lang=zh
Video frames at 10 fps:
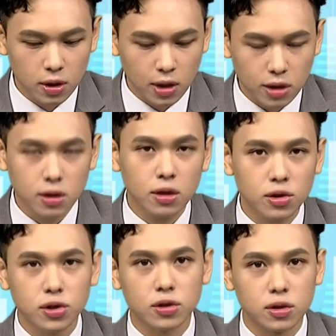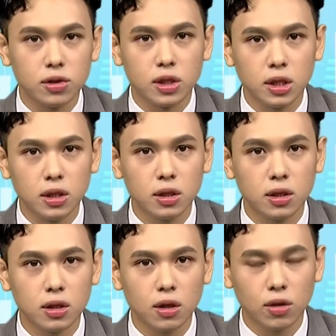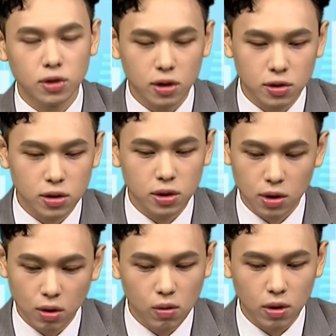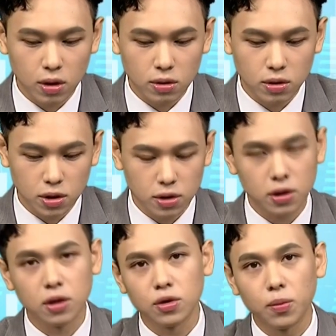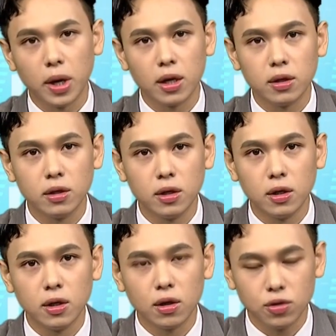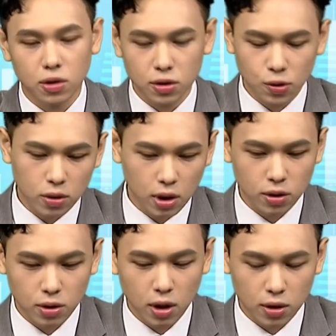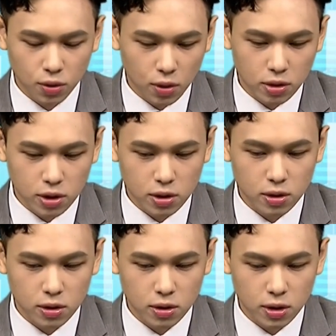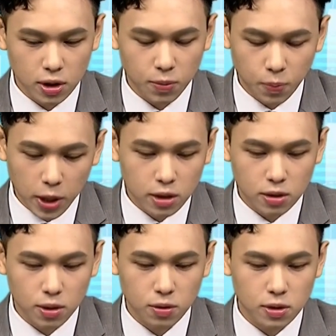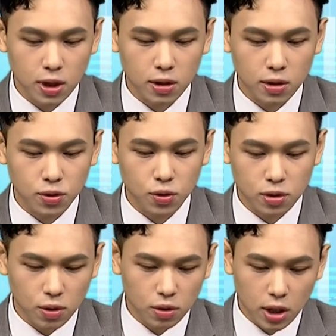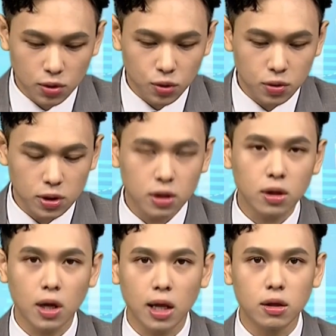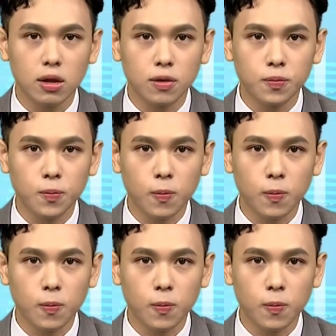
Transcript: 它是一个时机哦，这个时机过了，其实真的就没了。我就像说很很多人其实一辈子都是在等说这种连续性的蓝灯